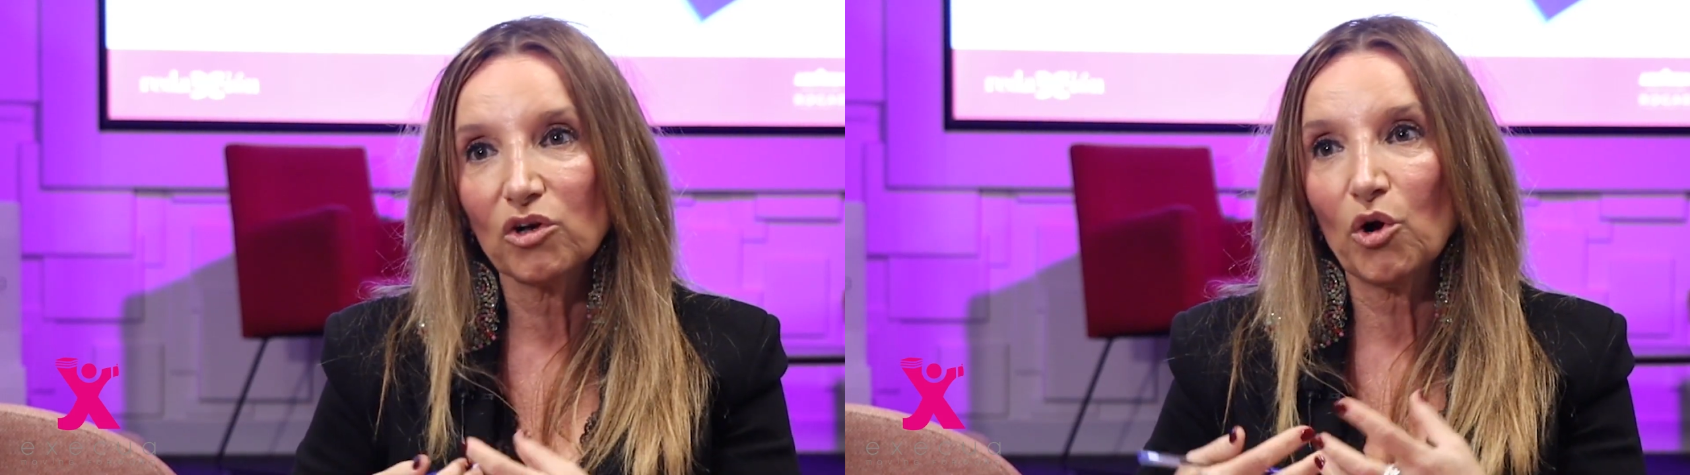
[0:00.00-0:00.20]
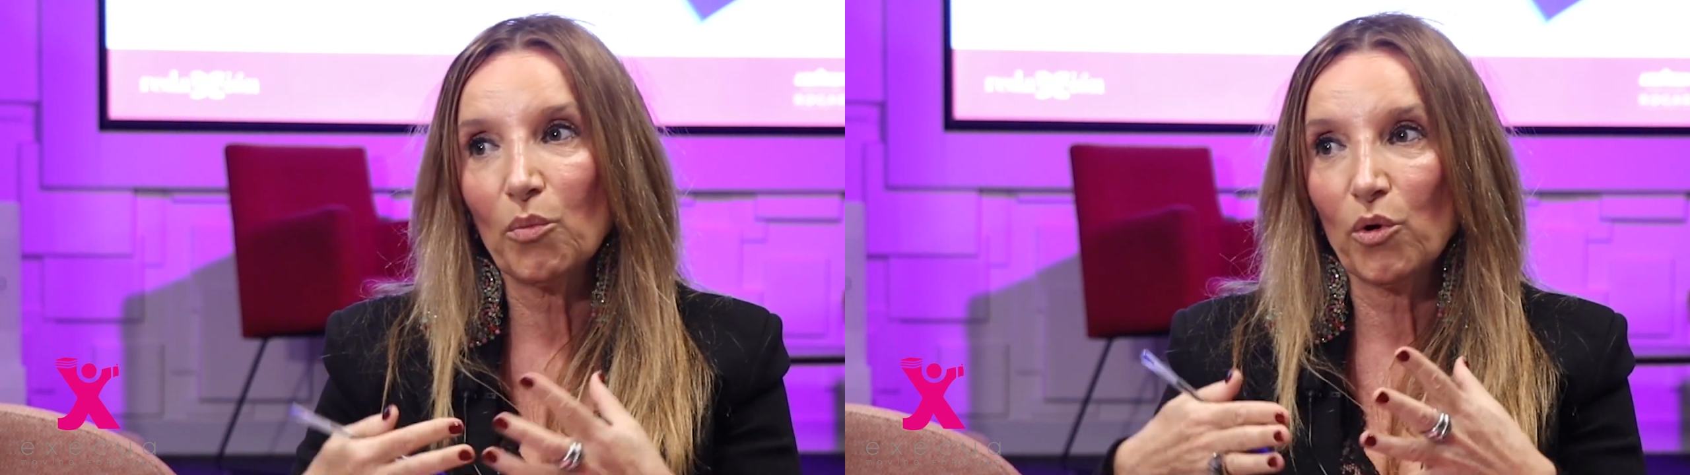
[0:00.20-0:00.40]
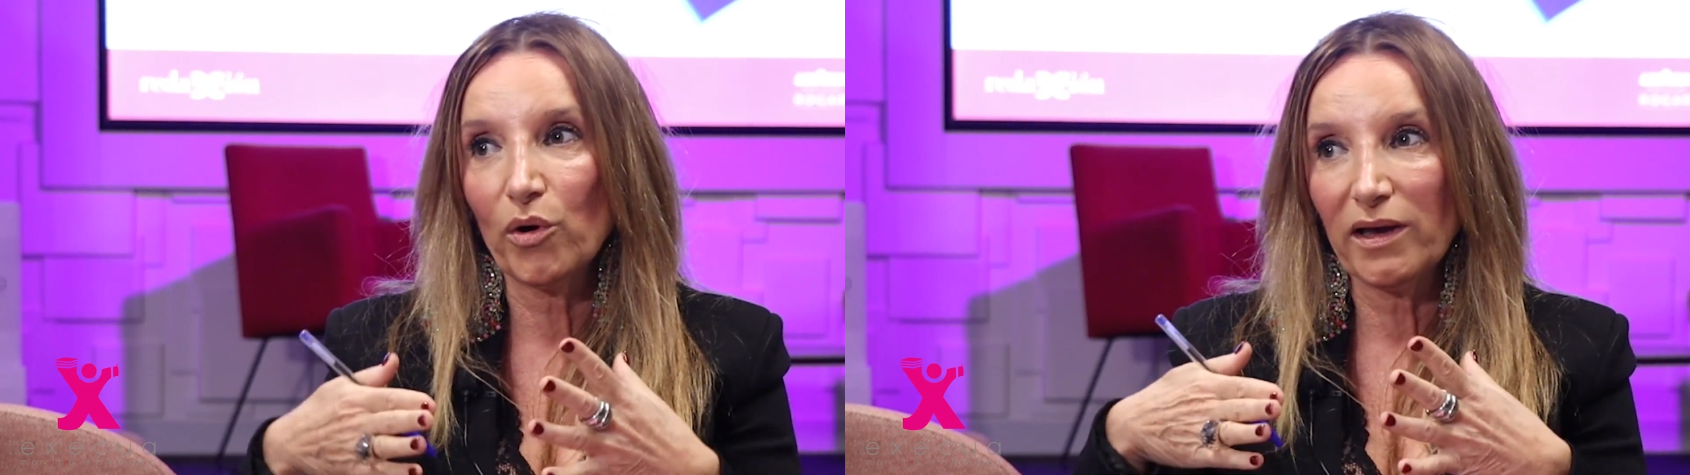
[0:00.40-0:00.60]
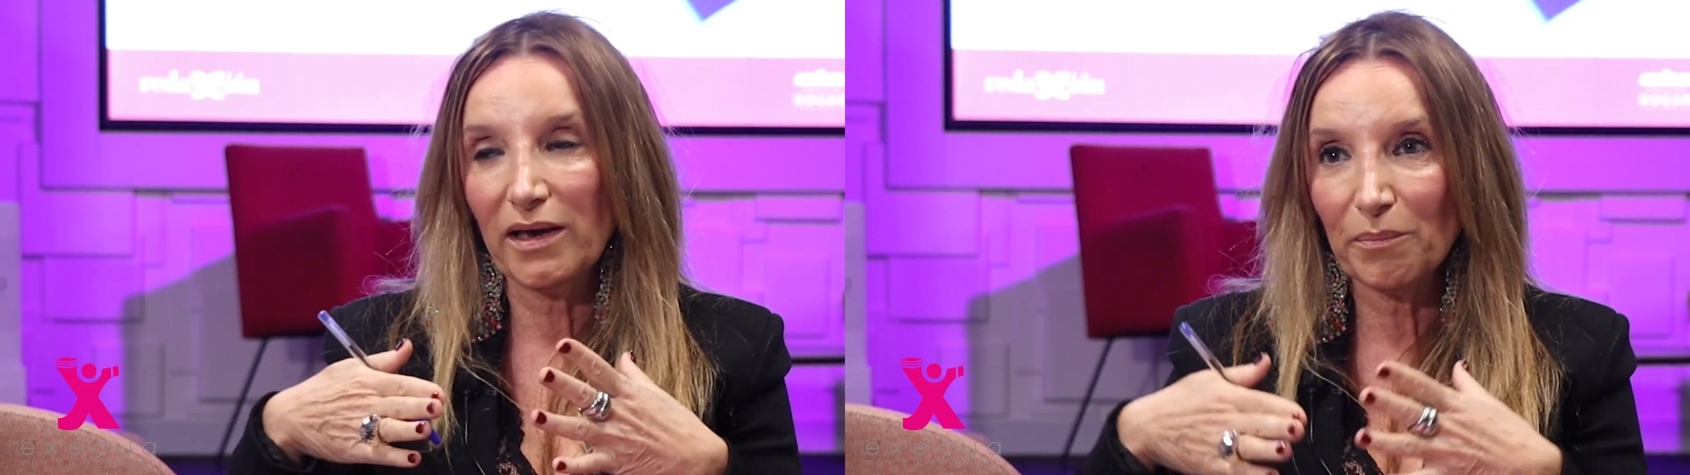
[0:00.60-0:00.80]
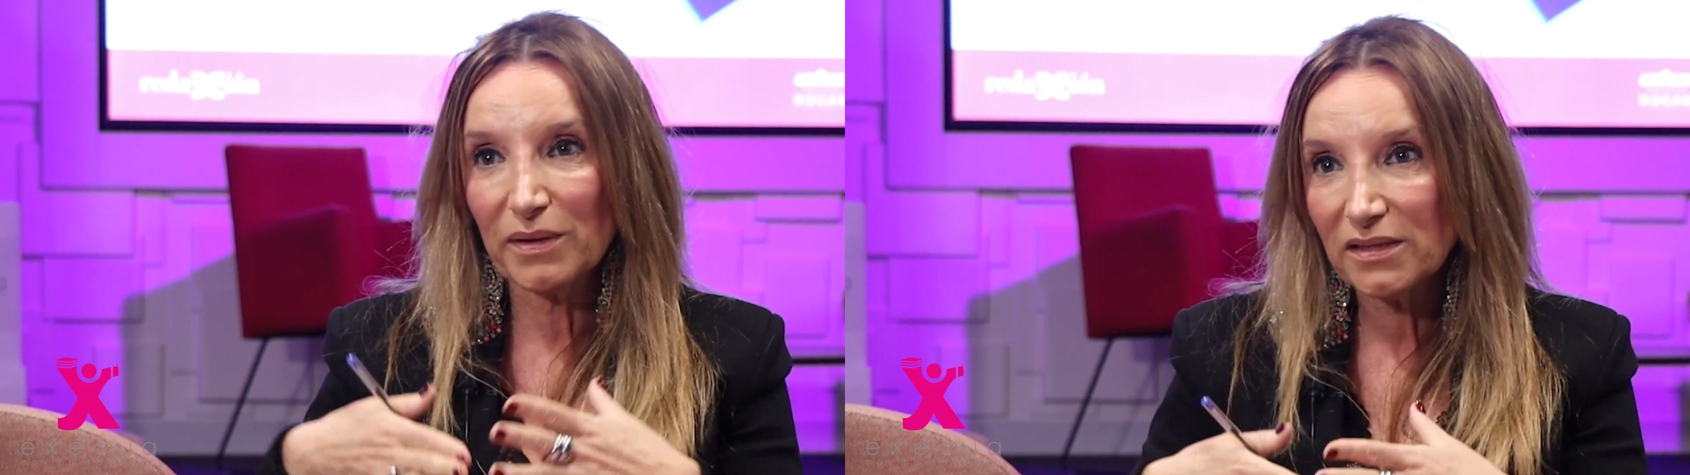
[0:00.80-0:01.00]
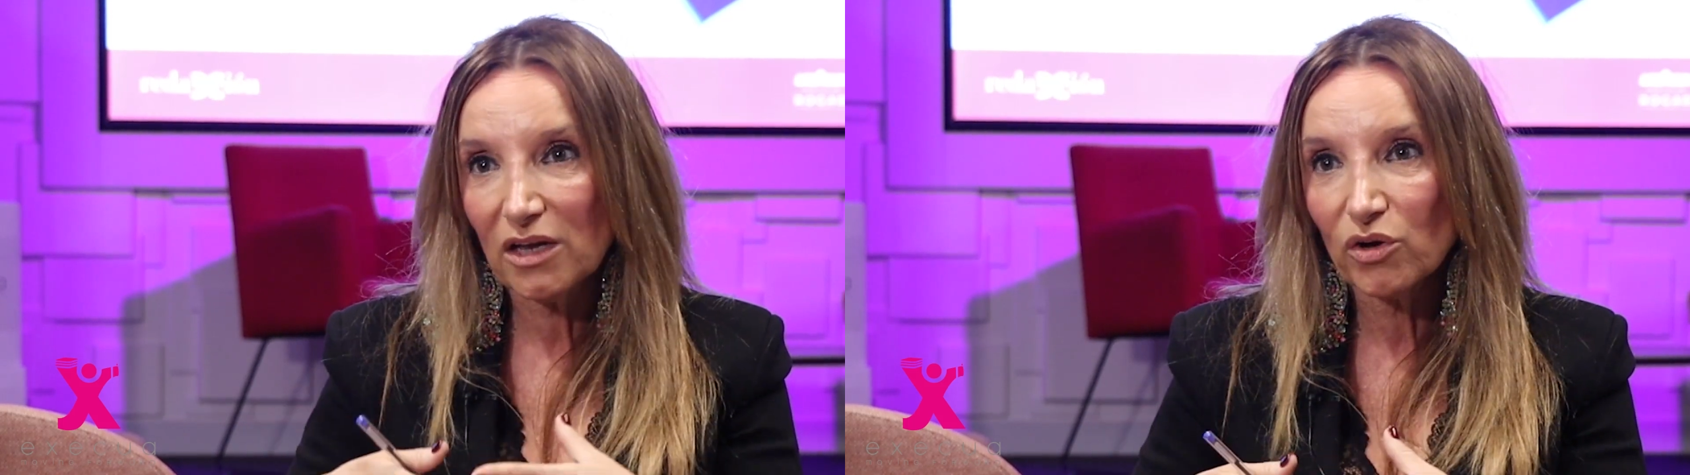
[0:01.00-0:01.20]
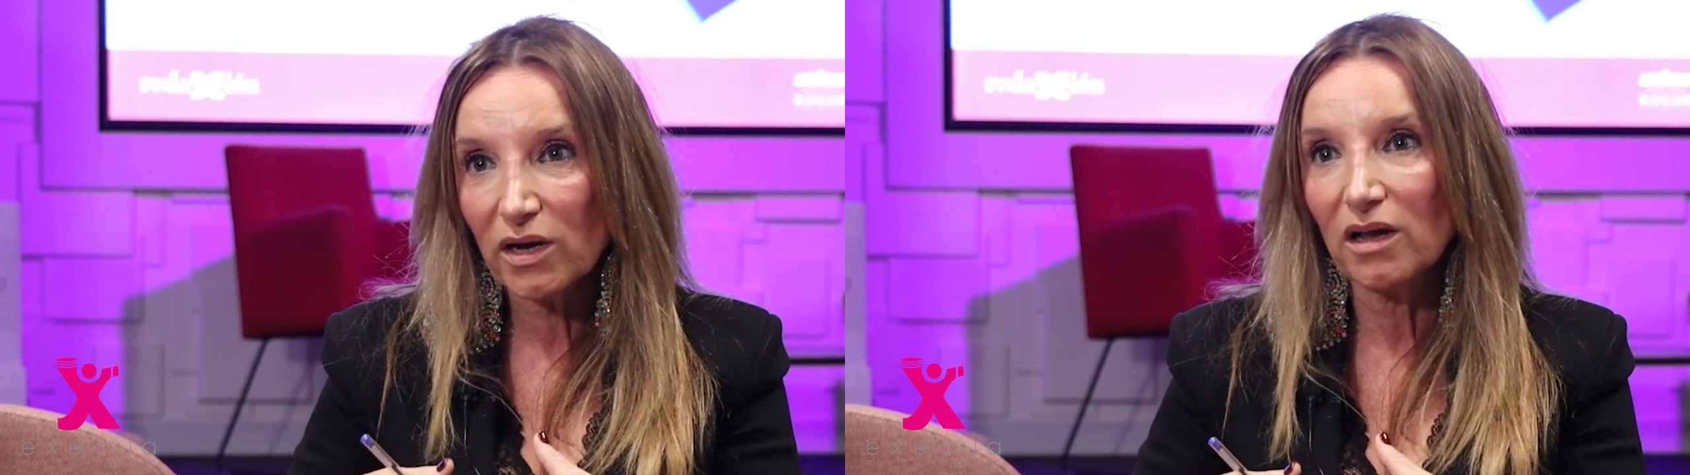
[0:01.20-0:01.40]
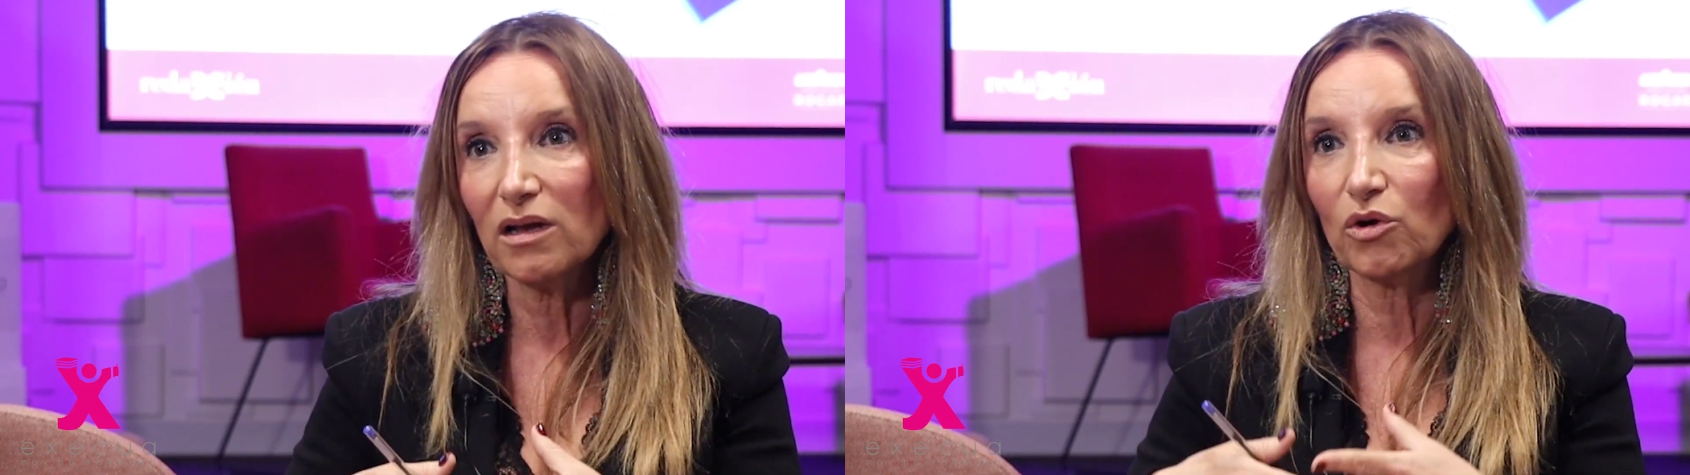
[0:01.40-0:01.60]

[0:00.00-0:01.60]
como empresa local,